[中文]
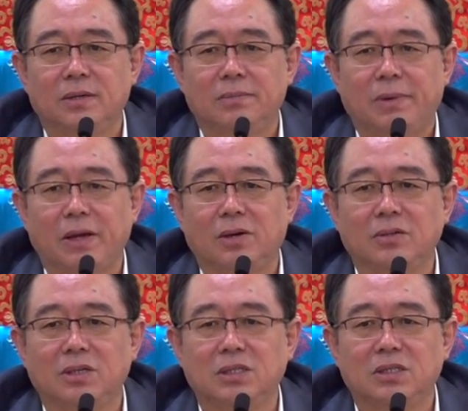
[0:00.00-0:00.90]
白蒿
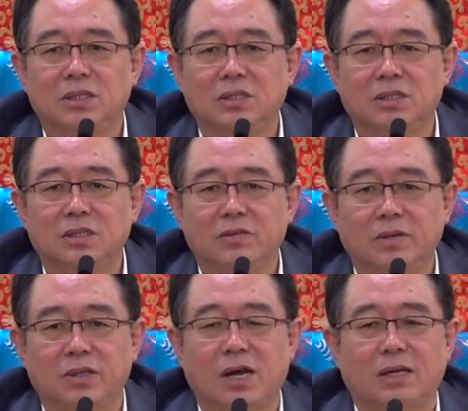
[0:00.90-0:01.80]
银针是因
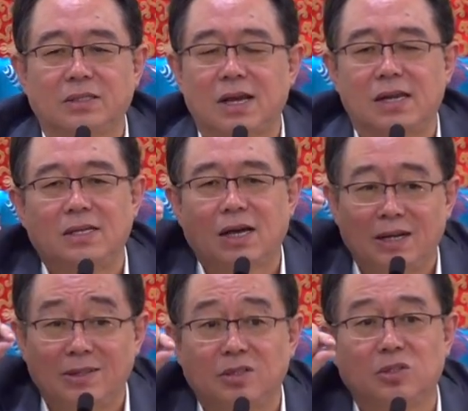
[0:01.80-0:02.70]
为它采下
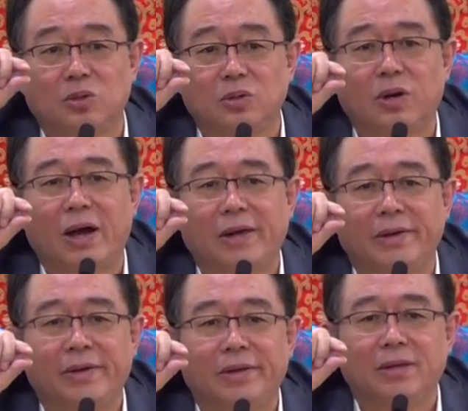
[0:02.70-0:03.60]
来的时候啊，
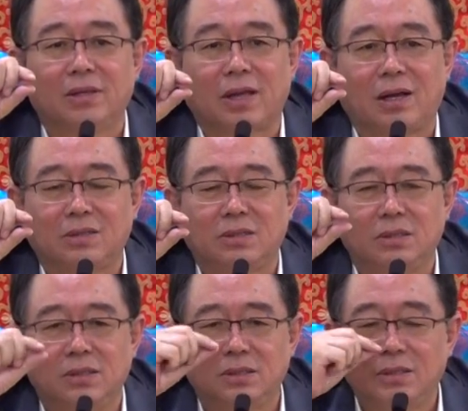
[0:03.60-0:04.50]
它
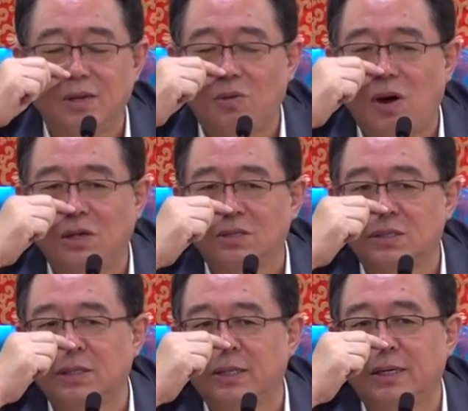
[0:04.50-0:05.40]
是嫩黄
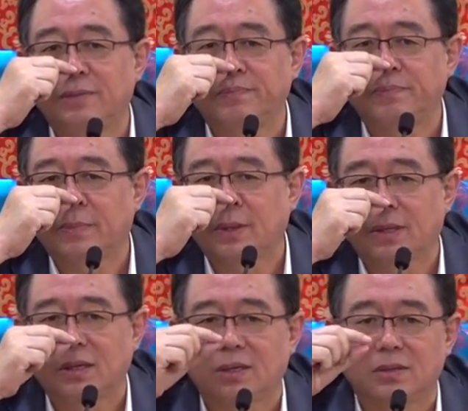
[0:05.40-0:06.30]
色的，
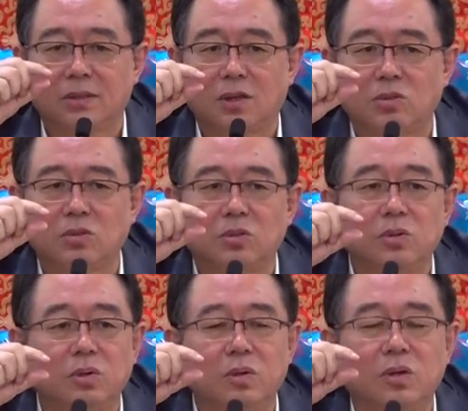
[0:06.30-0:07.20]
到时
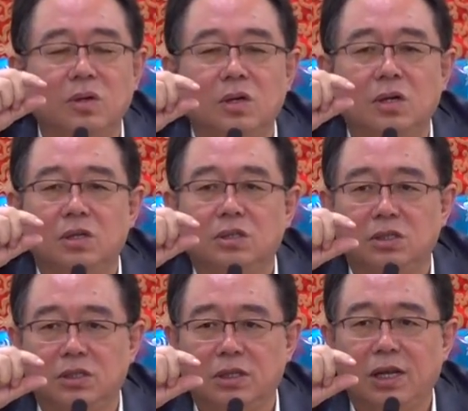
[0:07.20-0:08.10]
候这
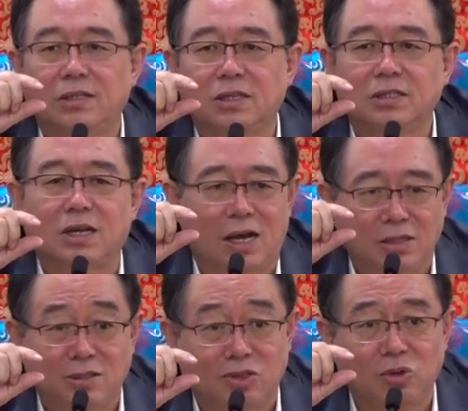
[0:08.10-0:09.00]
个炼成茶
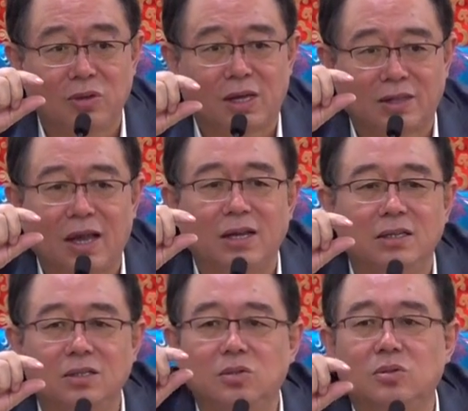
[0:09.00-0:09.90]
的时候，它带着
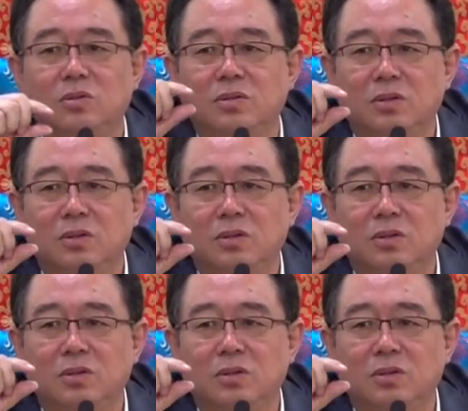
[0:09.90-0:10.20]
一种